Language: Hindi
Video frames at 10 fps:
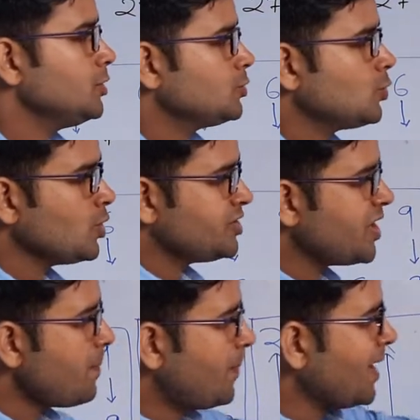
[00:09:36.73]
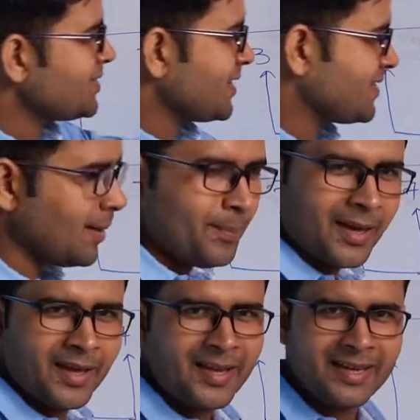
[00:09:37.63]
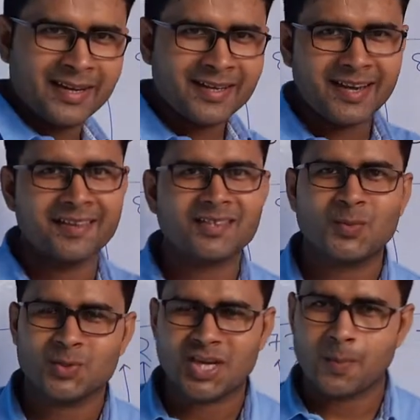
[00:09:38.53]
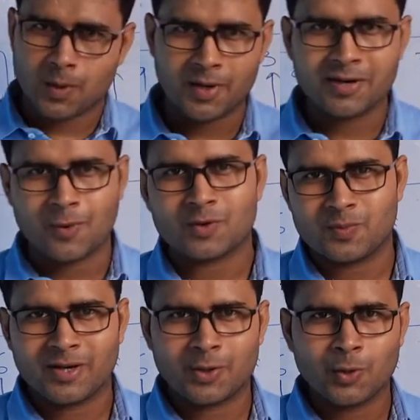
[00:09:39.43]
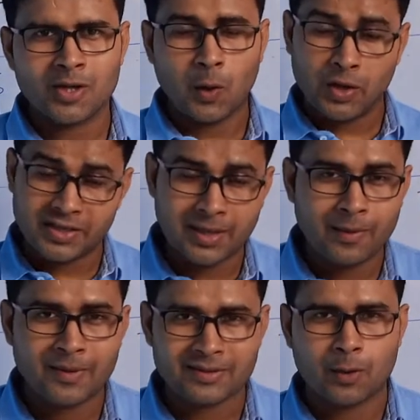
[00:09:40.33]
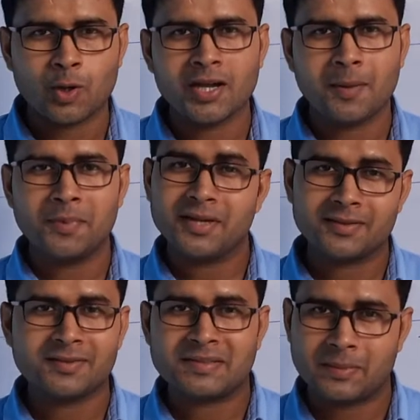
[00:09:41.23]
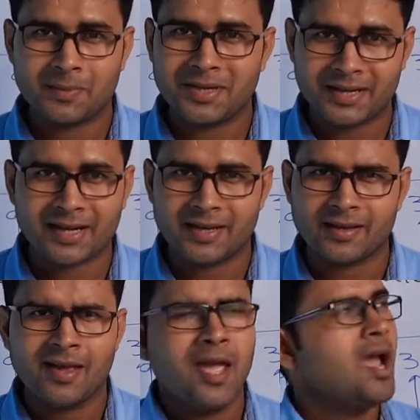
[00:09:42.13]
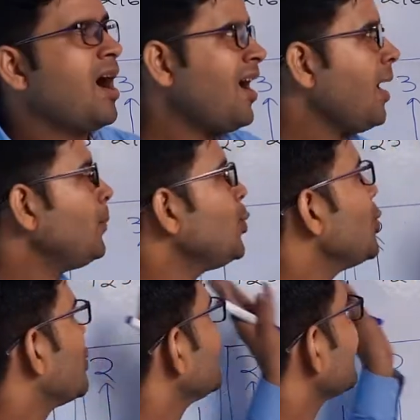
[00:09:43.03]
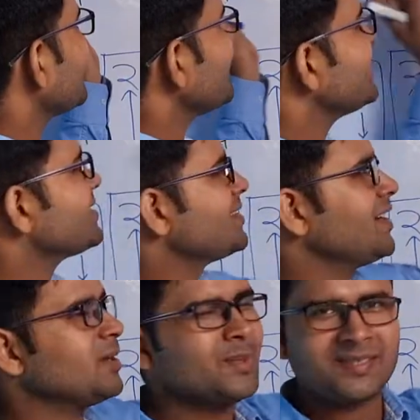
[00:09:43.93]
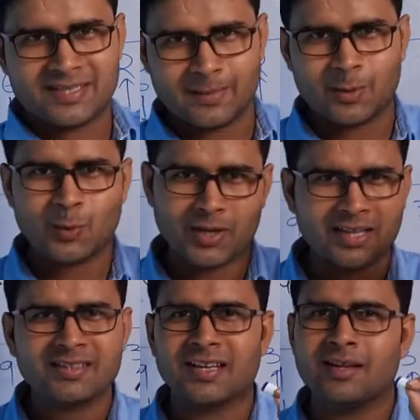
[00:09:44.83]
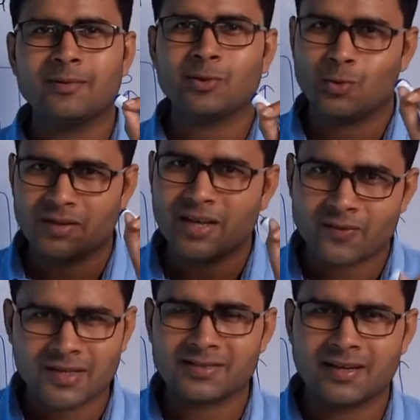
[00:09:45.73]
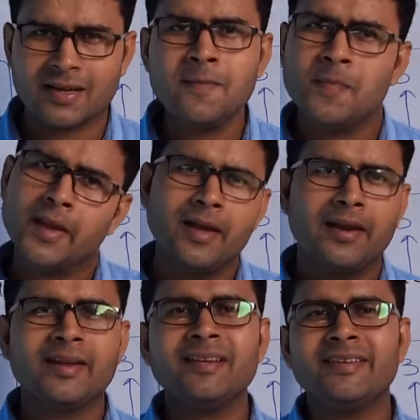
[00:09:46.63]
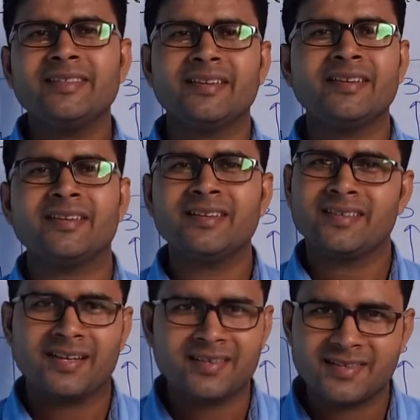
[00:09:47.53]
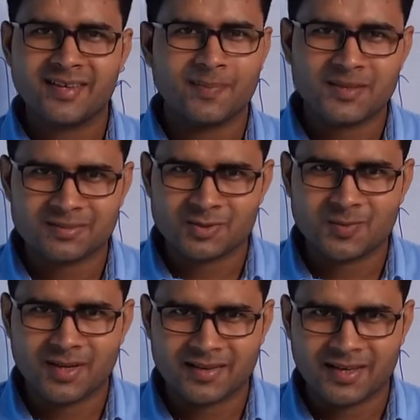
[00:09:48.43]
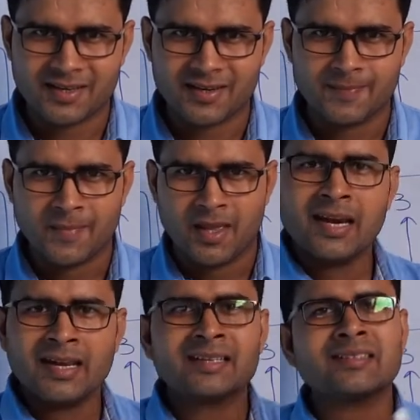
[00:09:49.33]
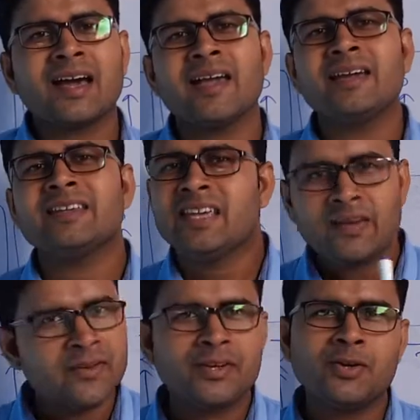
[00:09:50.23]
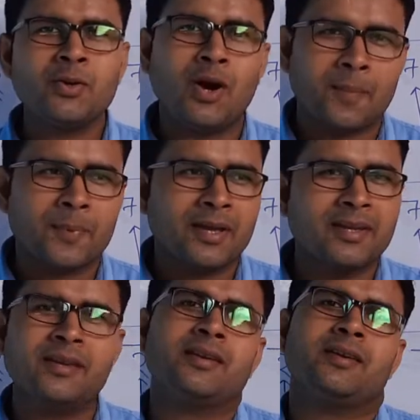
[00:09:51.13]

तो ये पांच एग्जाम्पल हैं इनके आंसर मुझे आप कमेंट बॉक्स में करोगे और ये भी बताओगे कि आपने कितने समय में निकाले हाँ आपको हो सकता है कि स्टार्टिंग में इस टेबल को याद करने में थोड़ा सा वक्त लगे लेकिन ये धीरे धीरे सारी चीज़ें आपकी समझ में आ जाएंगी लगता है कि ये वीडियो आपके लिए